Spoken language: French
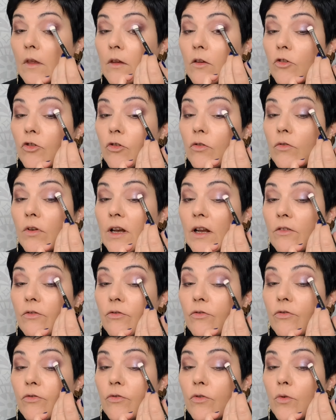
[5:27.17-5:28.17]
Je vais la
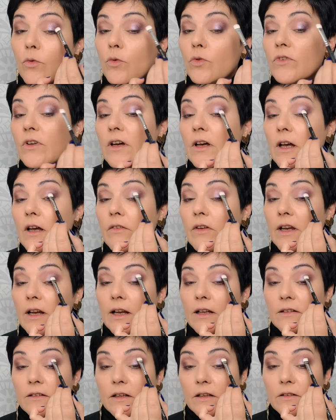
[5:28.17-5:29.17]
fondre avec
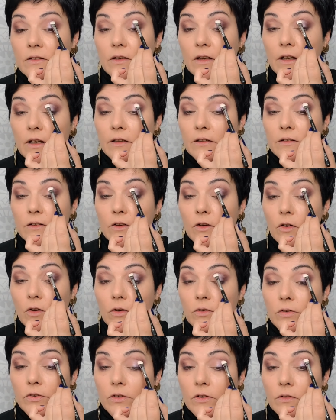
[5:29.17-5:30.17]
la teinte
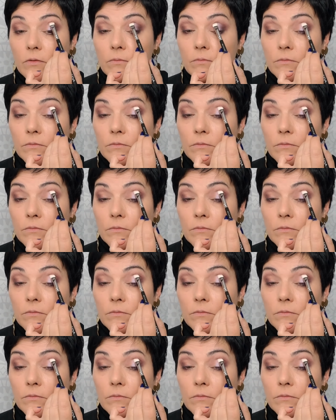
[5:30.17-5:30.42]
intense.